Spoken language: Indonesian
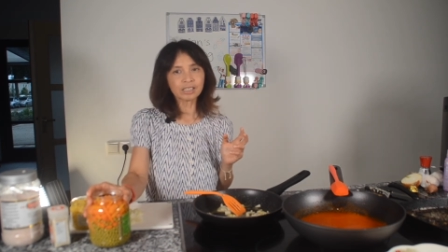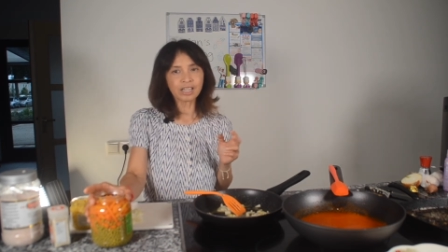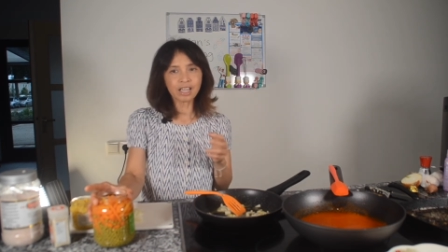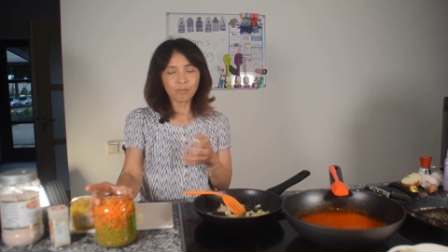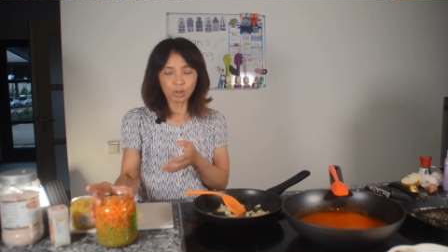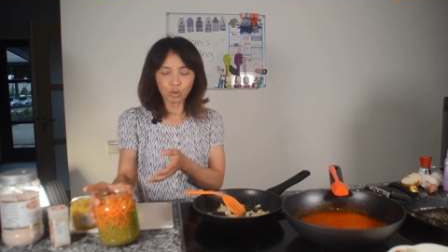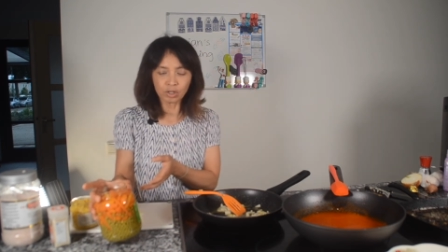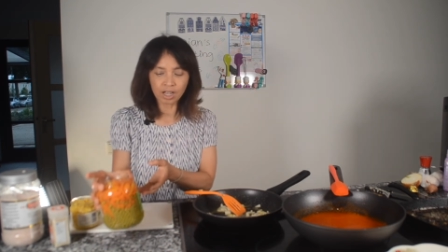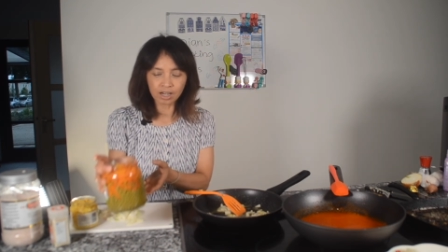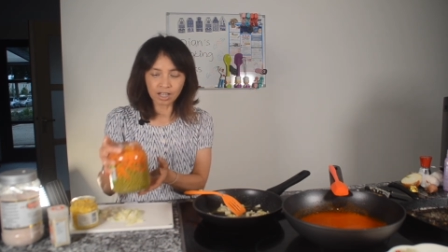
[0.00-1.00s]
saya
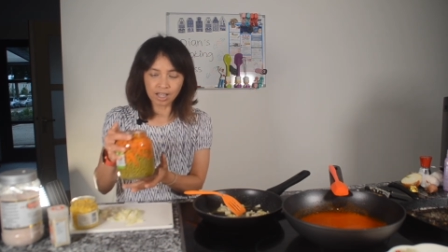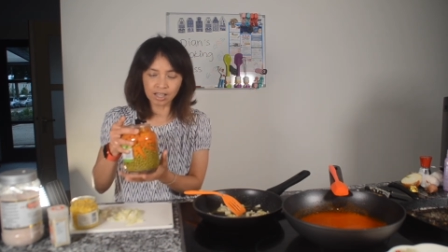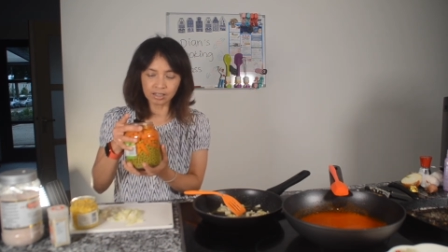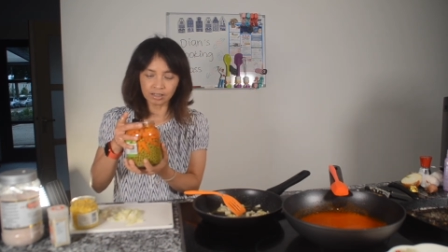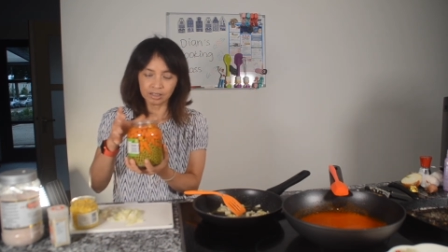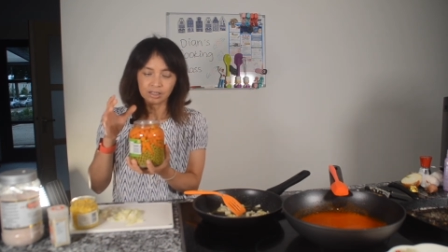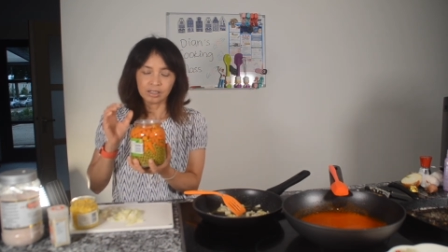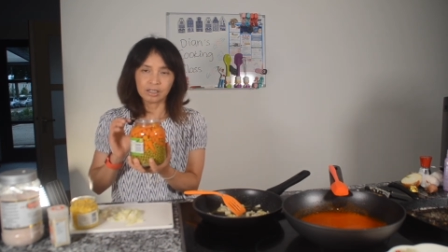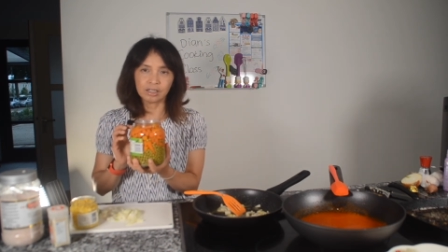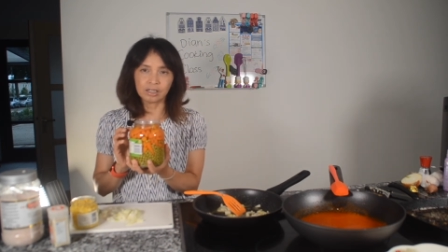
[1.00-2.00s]
menggunakan
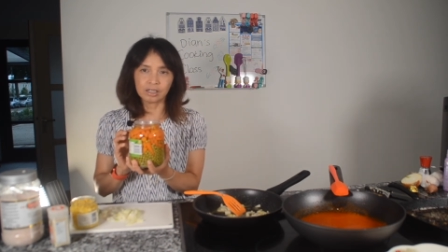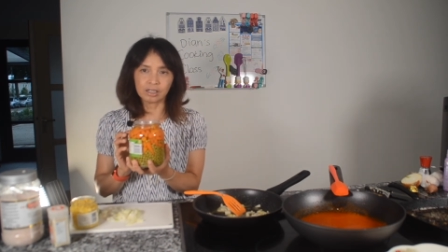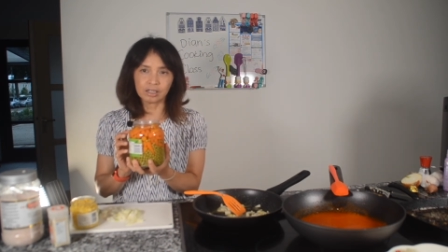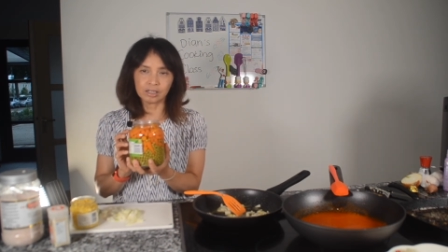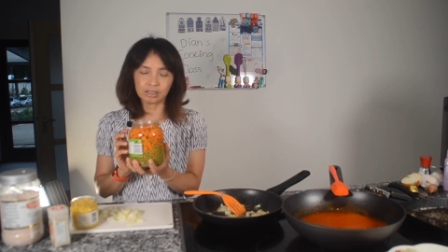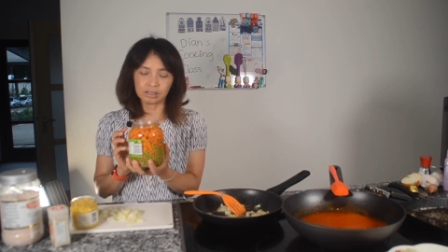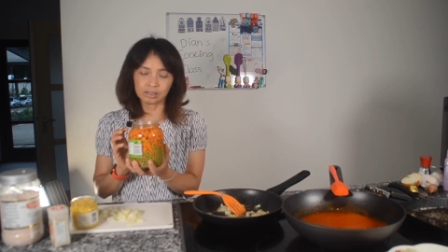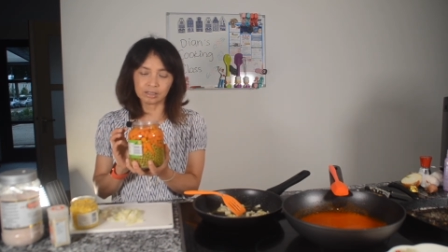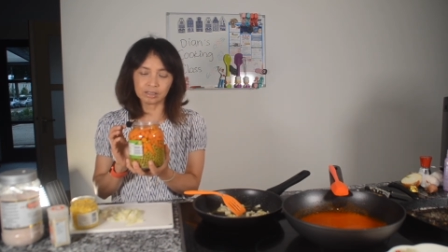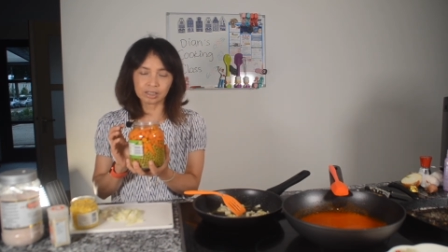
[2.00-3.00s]
eh,
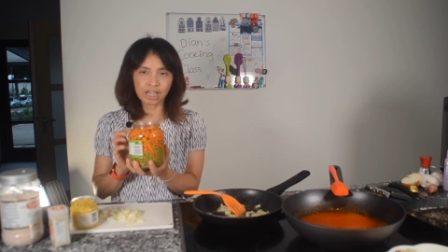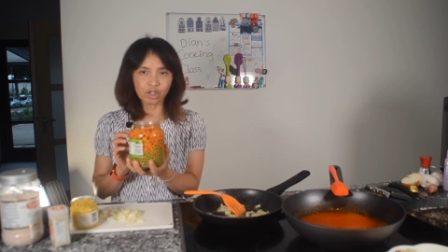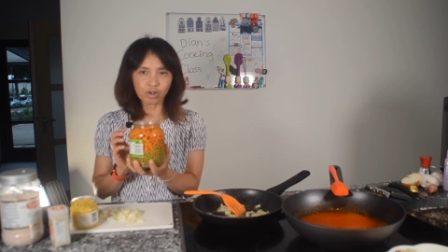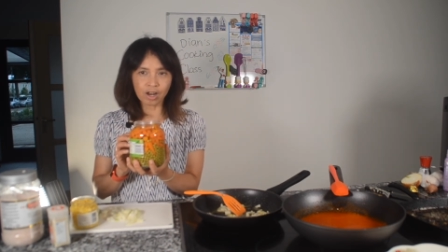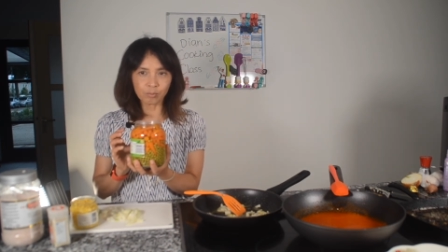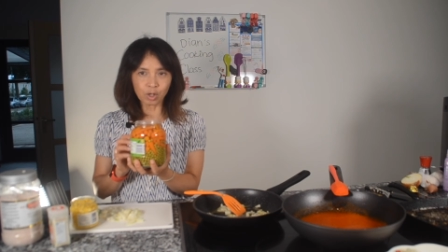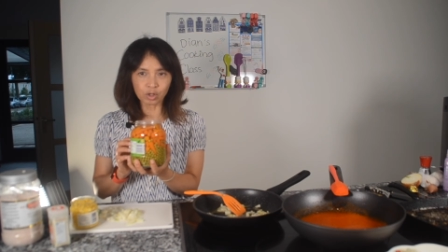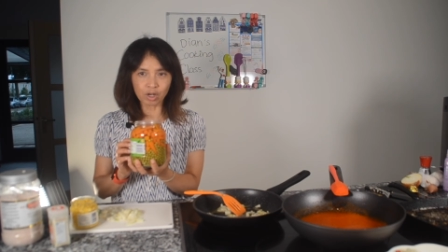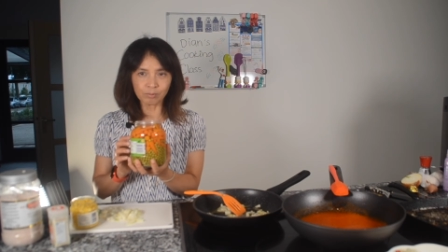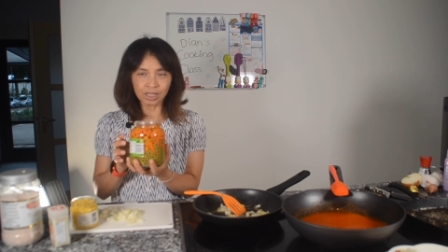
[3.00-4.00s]
sayuran
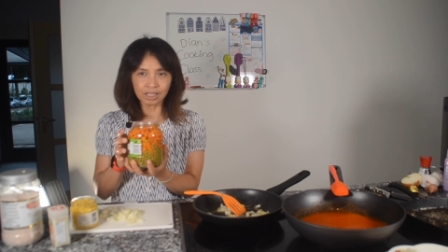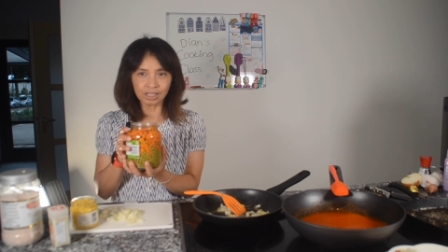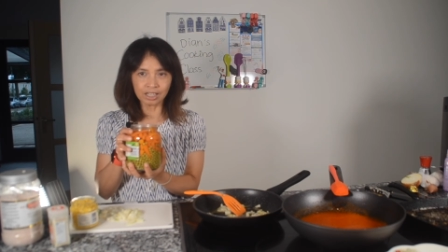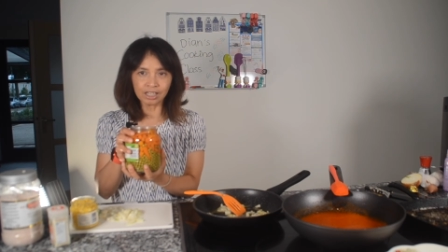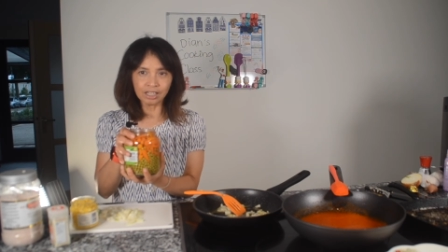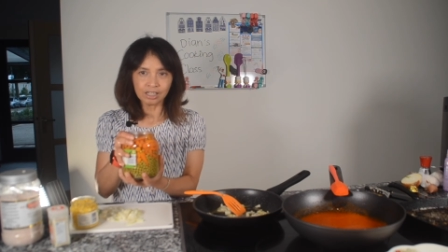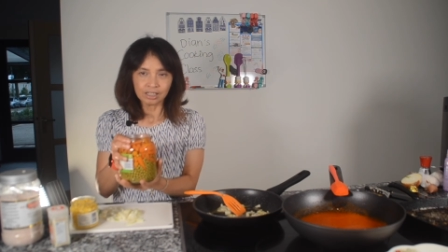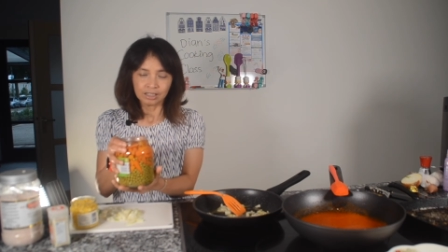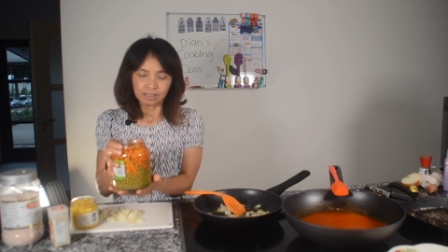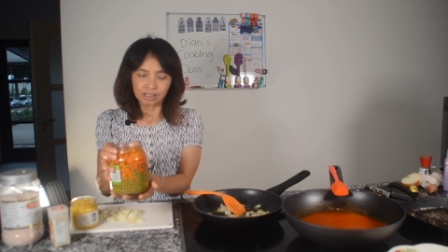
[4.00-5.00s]
botol begini,
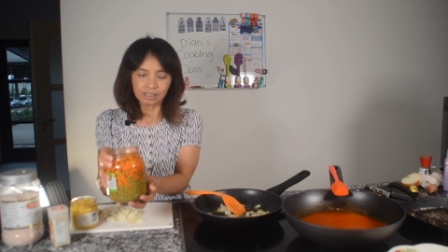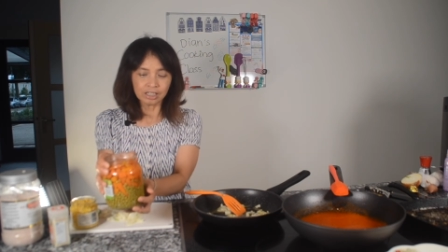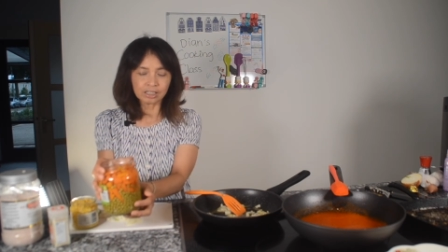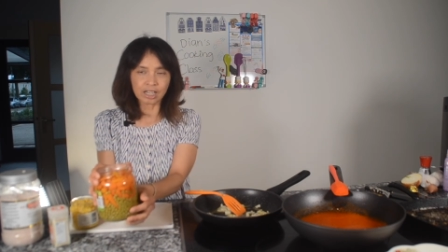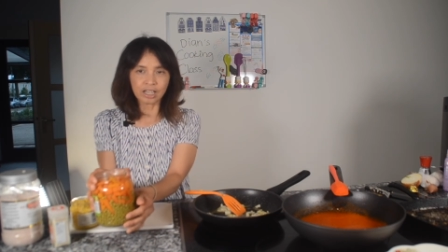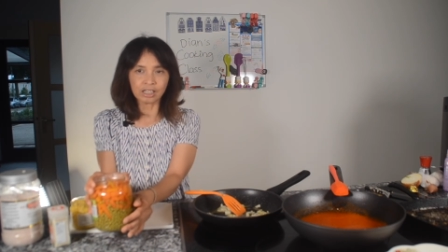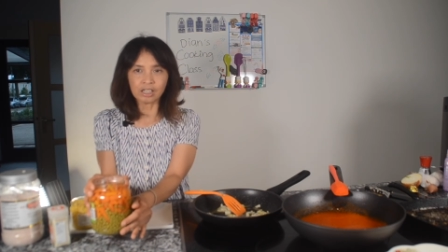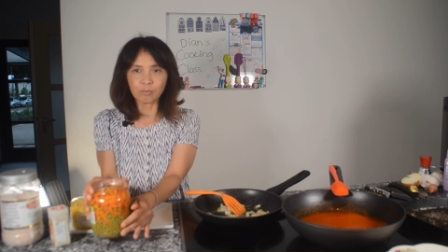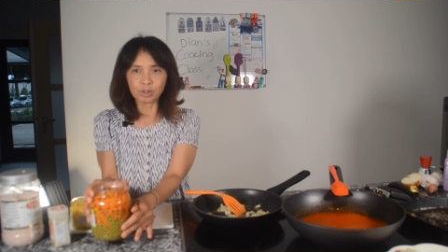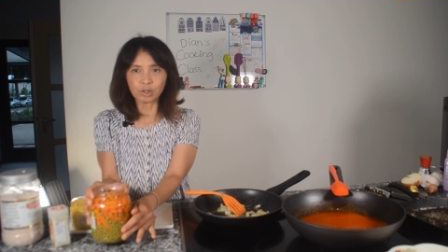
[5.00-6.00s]
jadi saya
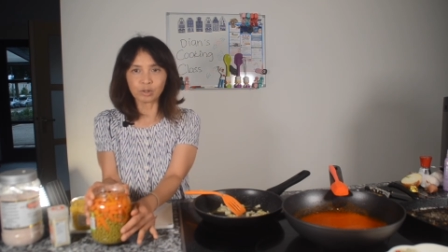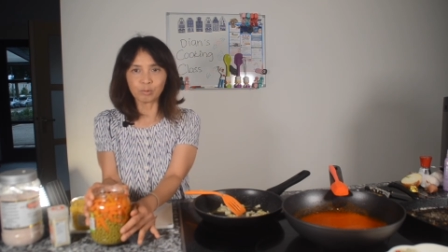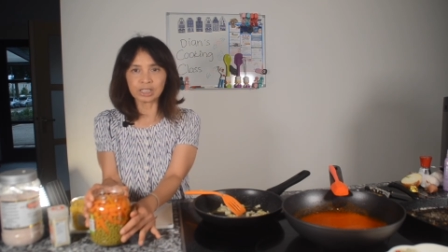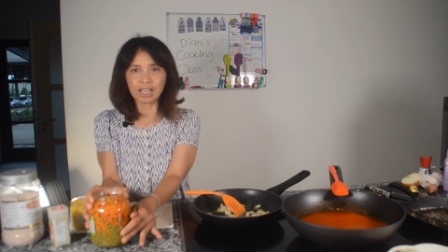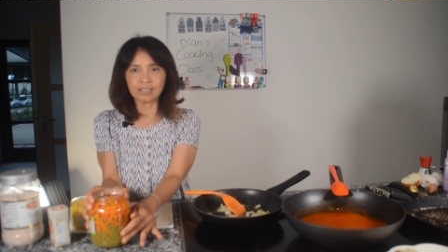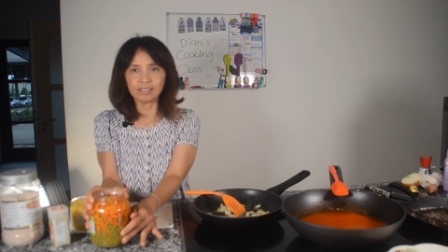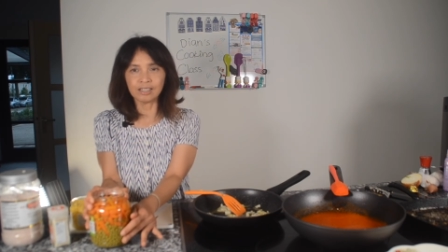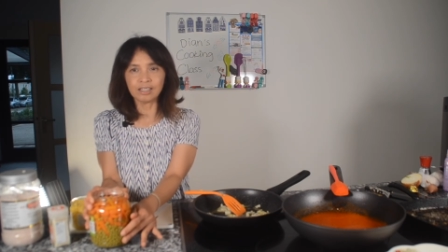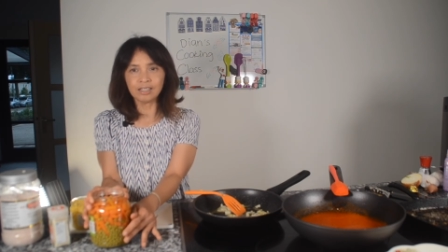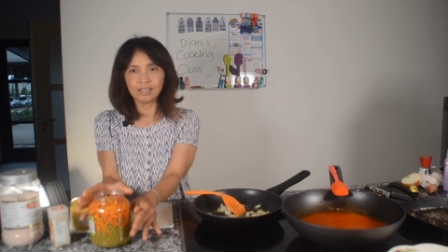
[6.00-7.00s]
tidak perlu rebus
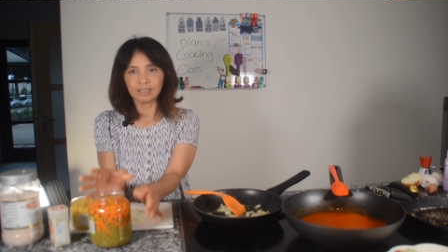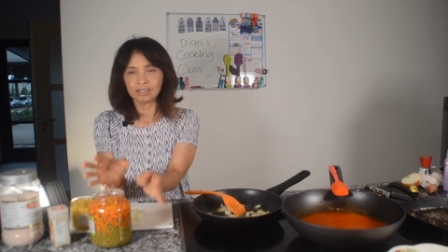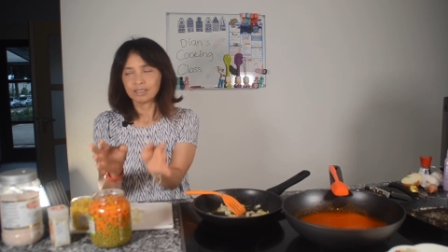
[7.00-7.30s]
lagi.